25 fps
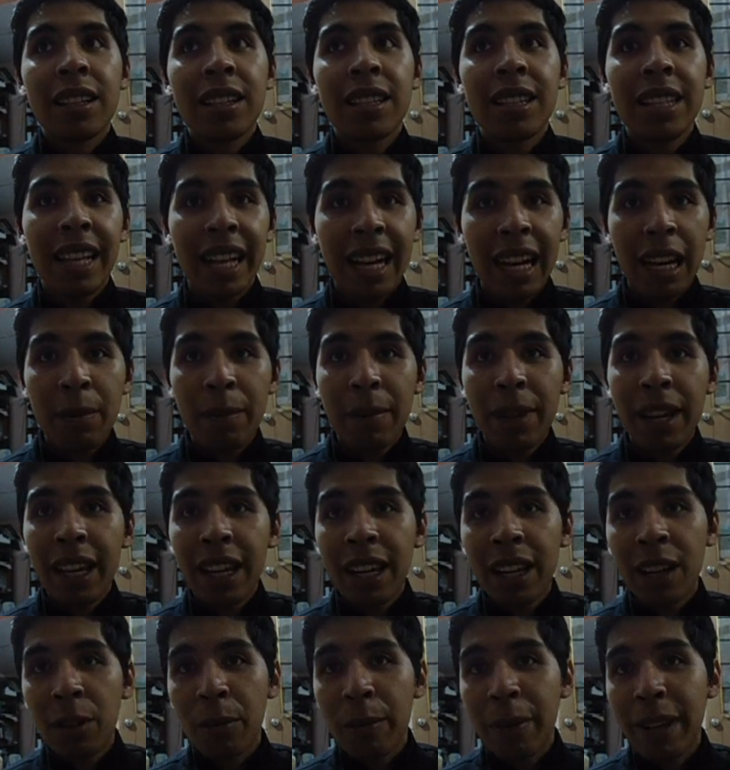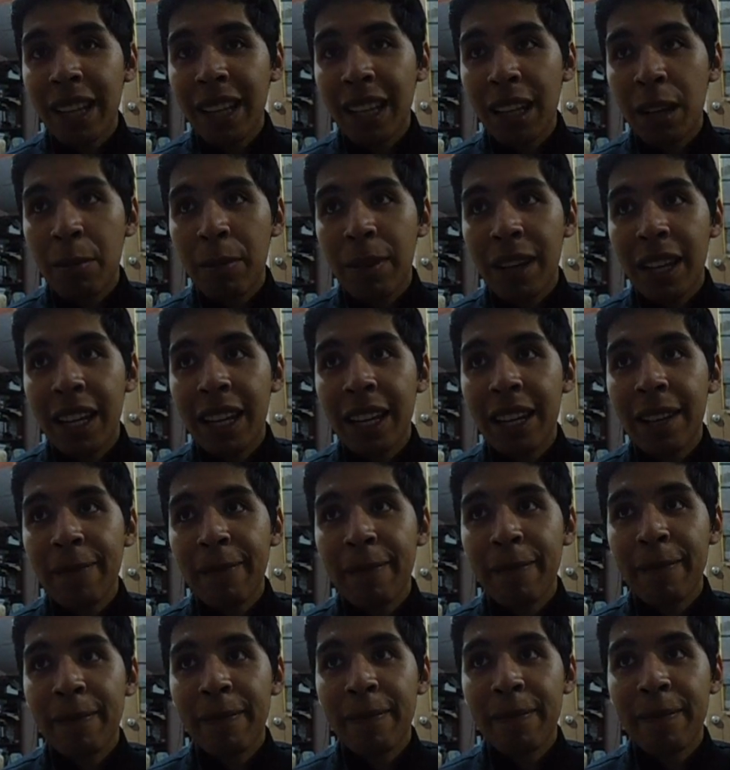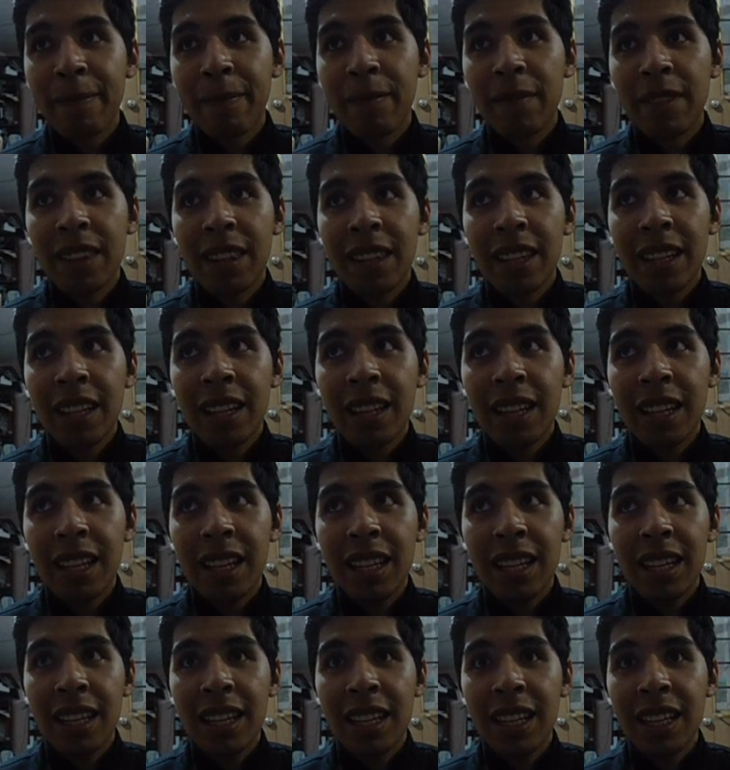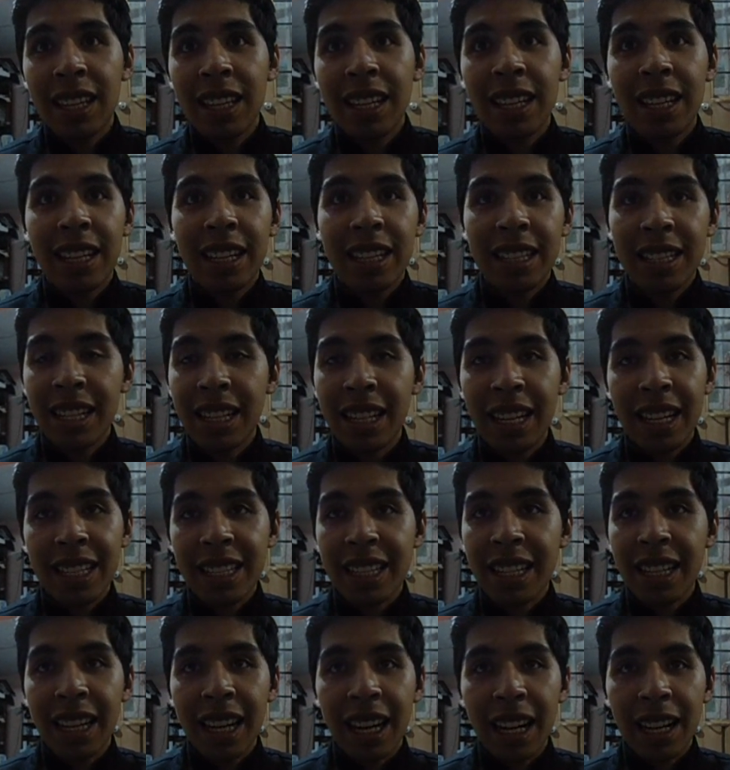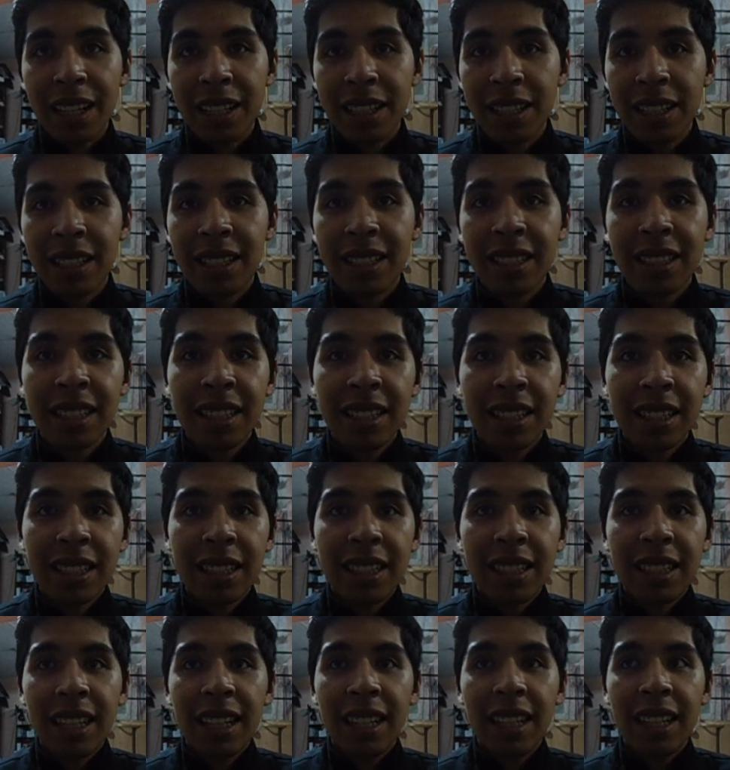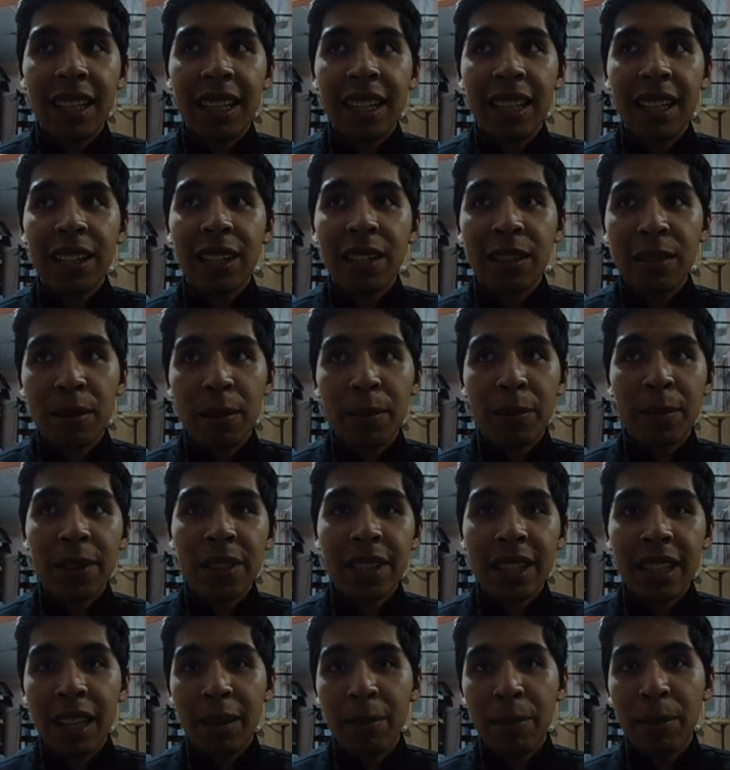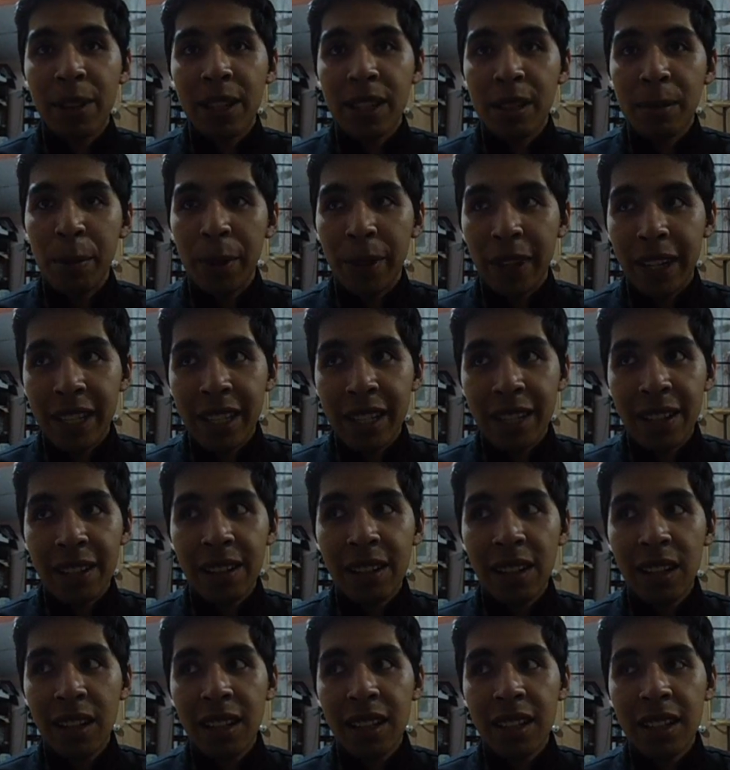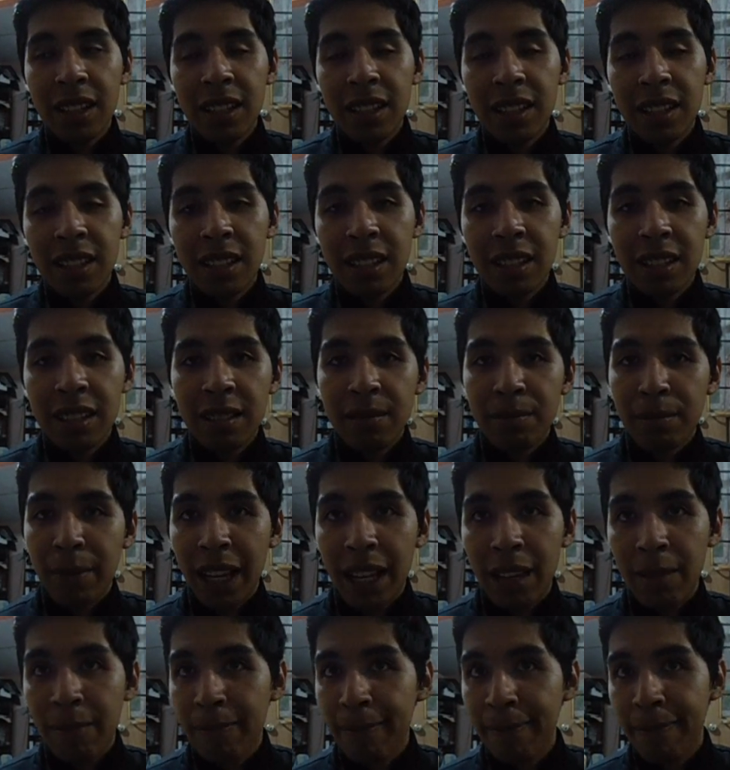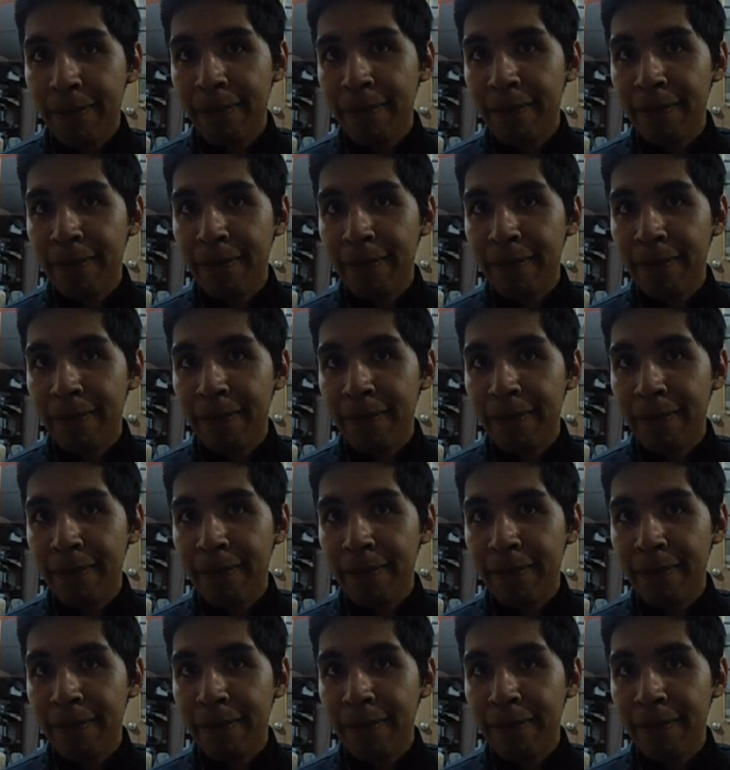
Síganme, coméntenme y etcétera, etcétera. Eh, nos vemos la próxima ocasión. Bye.